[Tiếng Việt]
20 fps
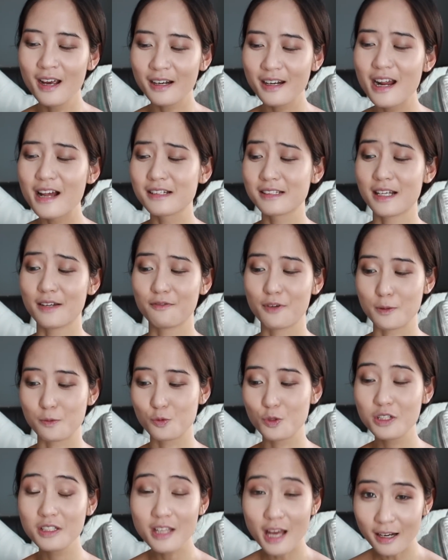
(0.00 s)
Đây là sản phẩm
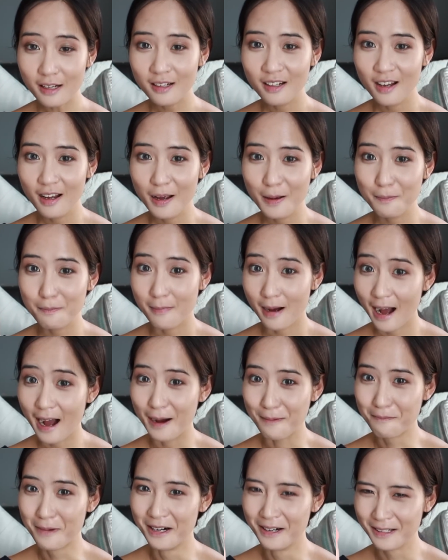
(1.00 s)
duy nhất mà
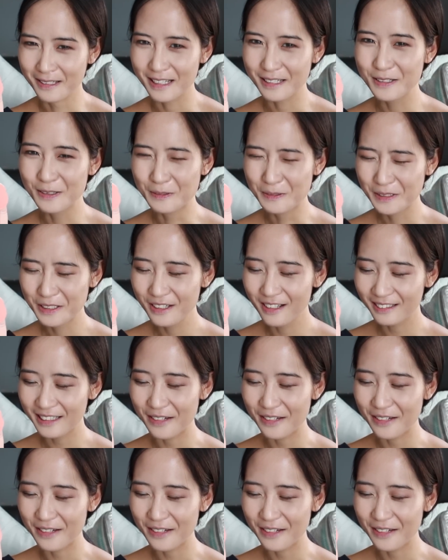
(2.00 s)
Hà mở ra dùng trước,